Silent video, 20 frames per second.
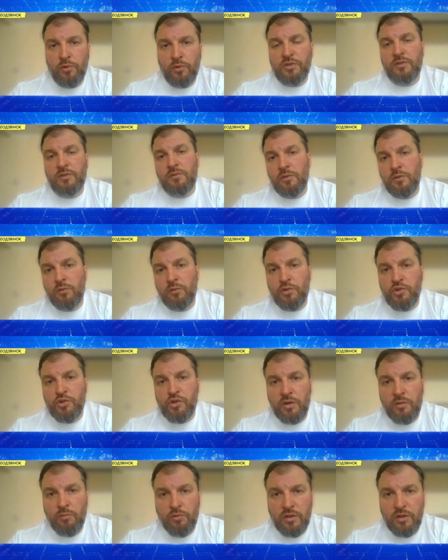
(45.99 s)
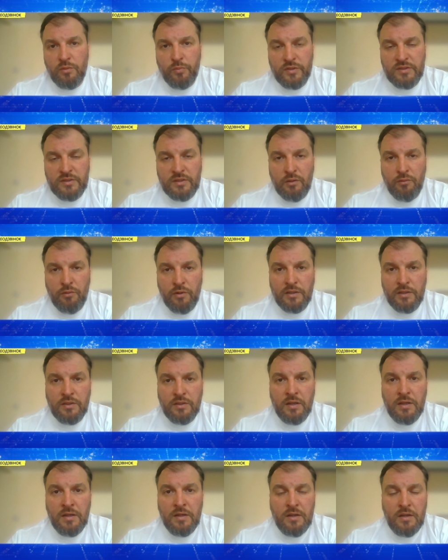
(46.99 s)
Польша, в свою очередь, будет
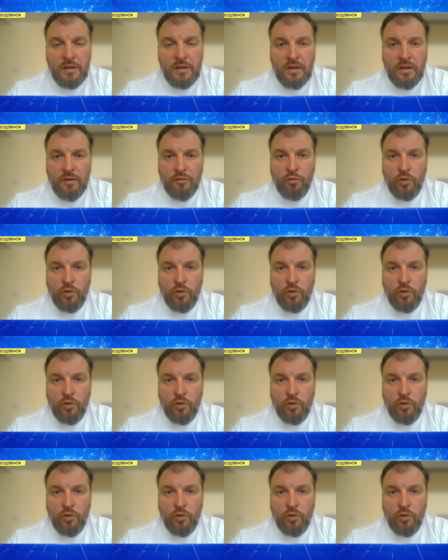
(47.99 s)
поставлять в